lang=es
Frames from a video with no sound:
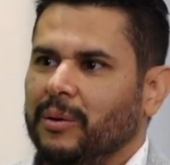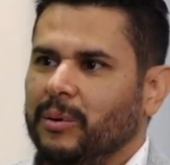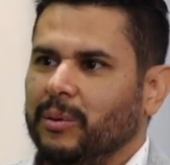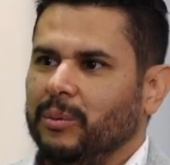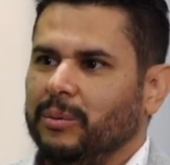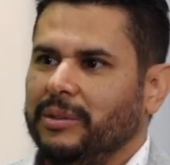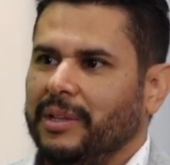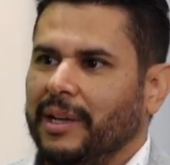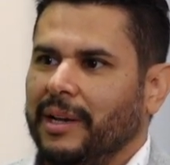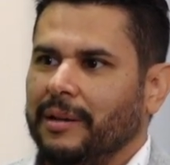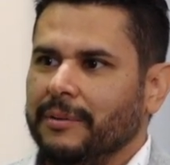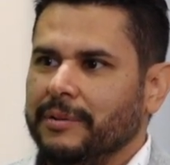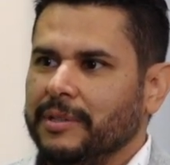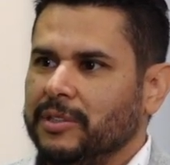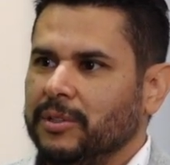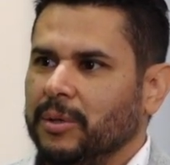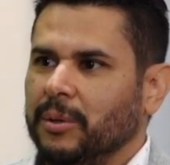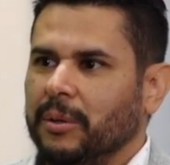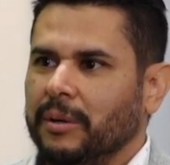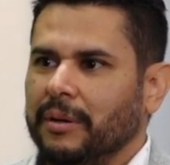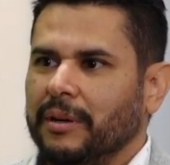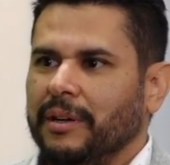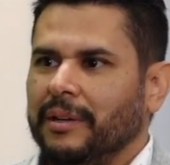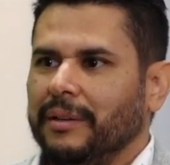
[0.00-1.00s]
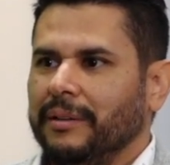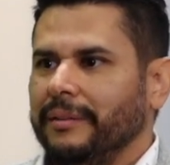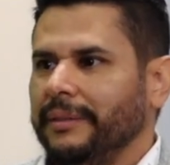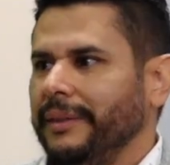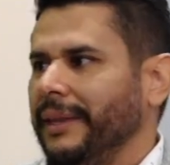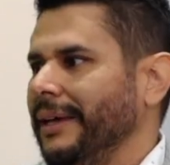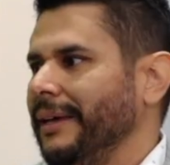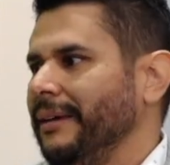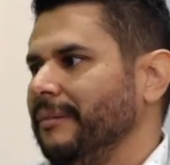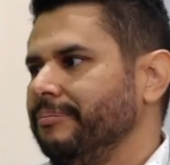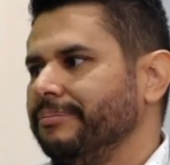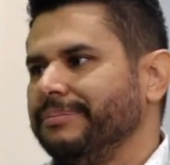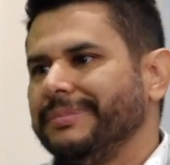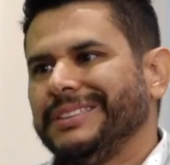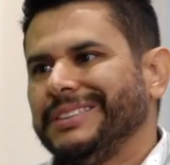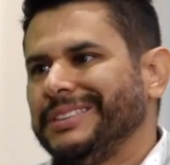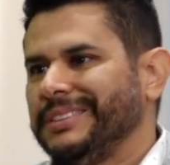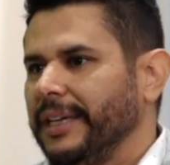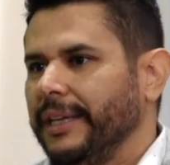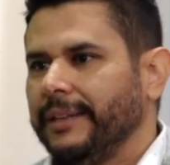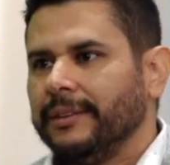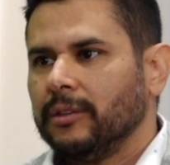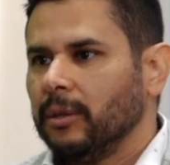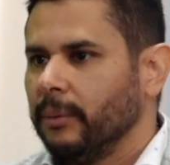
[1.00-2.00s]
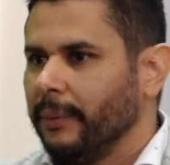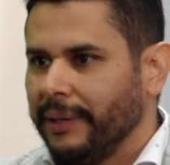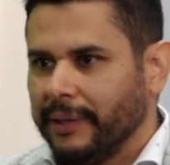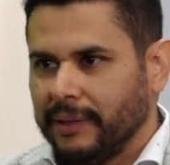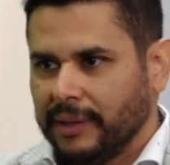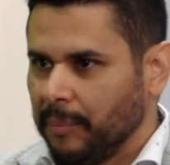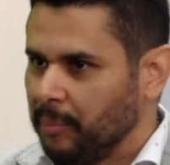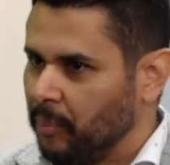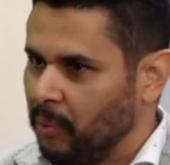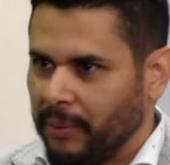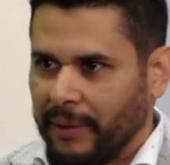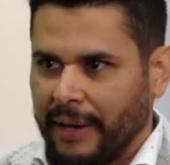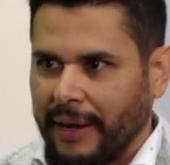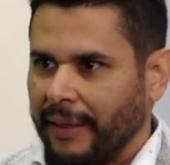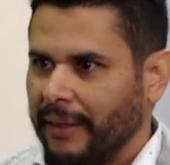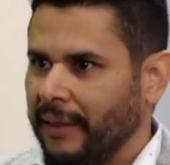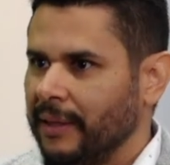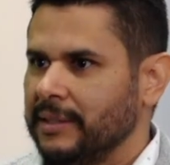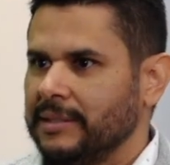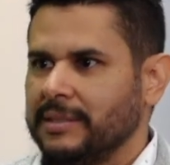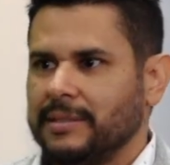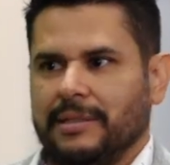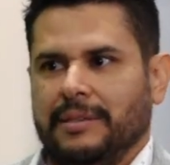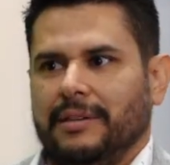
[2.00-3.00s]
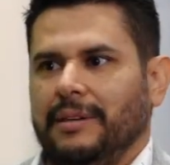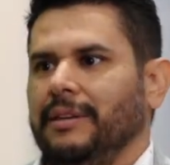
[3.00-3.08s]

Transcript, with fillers: un televisor de 120 pulgadas